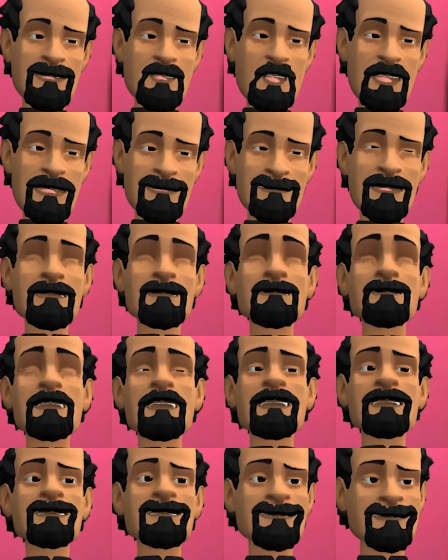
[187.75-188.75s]
খেয়ে যান
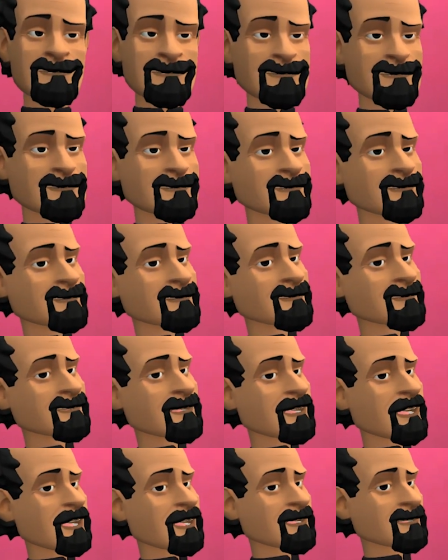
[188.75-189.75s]
আজ
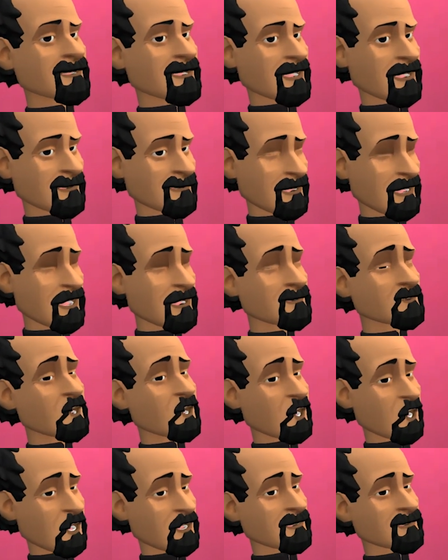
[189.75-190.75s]
আগামী মাসের এক
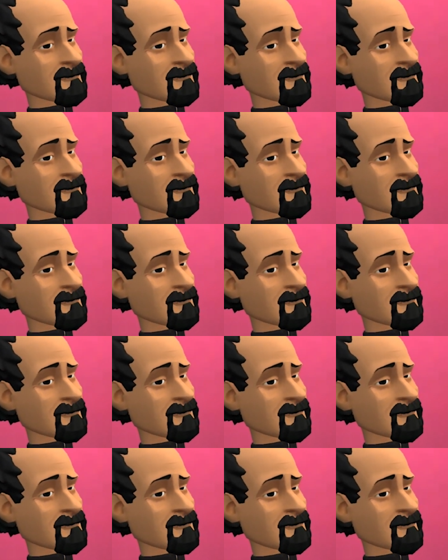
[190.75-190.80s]
তারিখে